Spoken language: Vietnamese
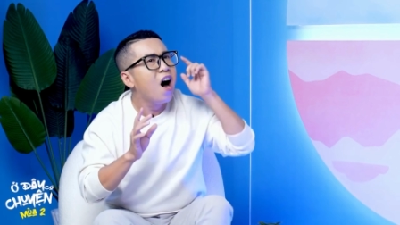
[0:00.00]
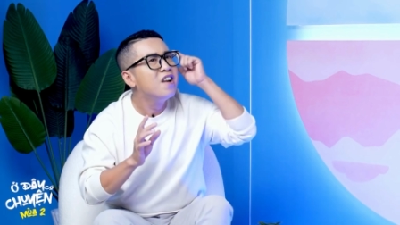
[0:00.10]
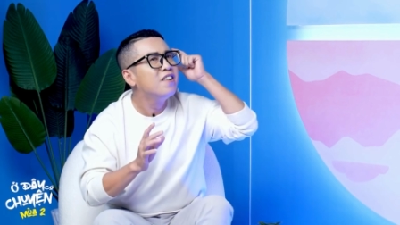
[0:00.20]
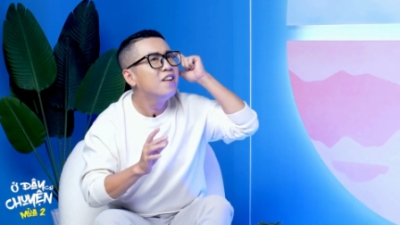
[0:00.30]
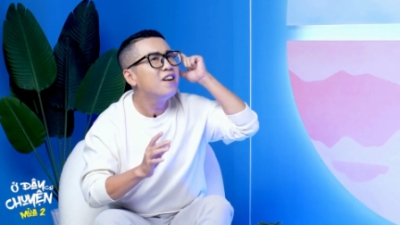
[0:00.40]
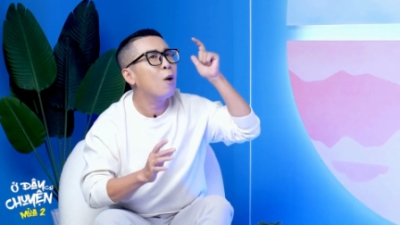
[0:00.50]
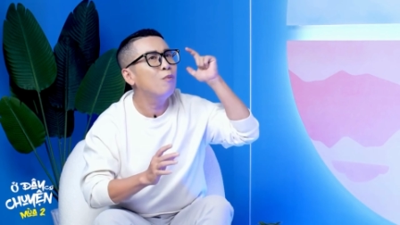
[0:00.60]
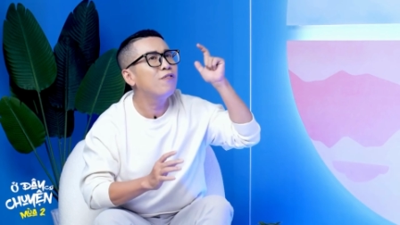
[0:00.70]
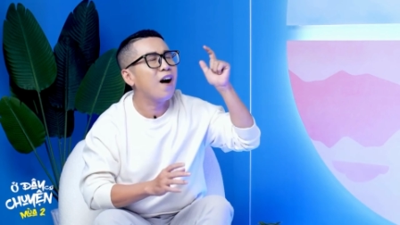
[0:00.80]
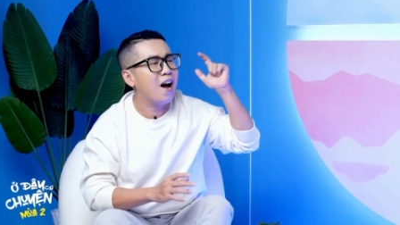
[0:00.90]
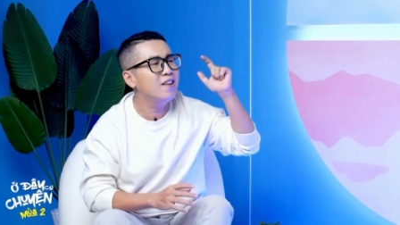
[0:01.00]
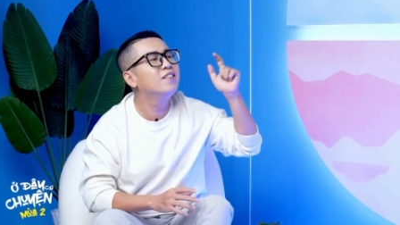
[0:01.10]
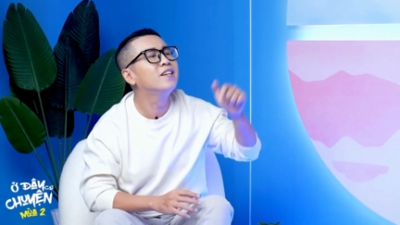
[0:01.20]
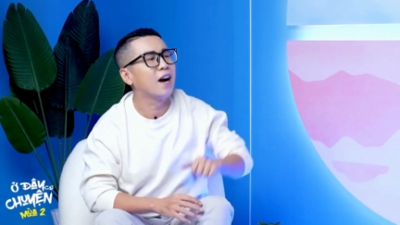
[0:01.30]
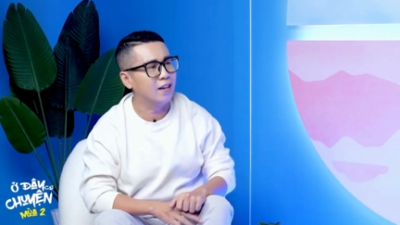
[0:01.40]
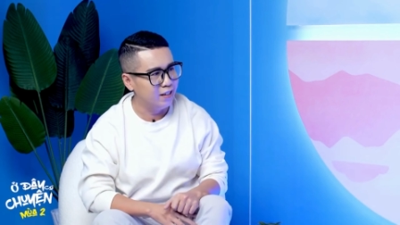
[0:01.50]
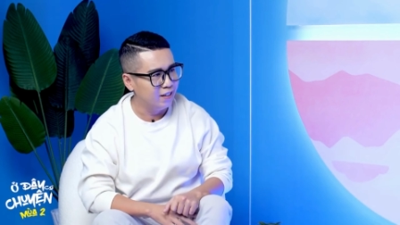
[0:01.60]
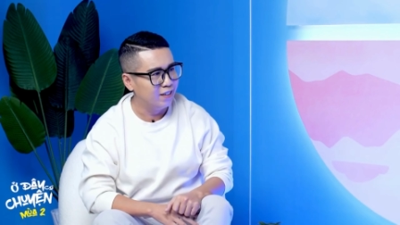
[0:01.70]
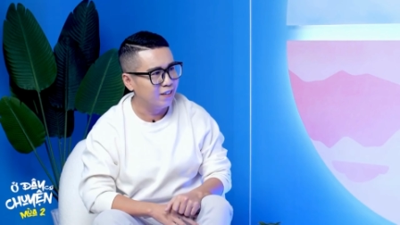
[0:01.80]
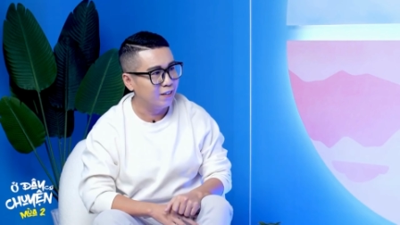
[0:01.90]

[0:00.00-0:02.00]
hình như không phải như vậy.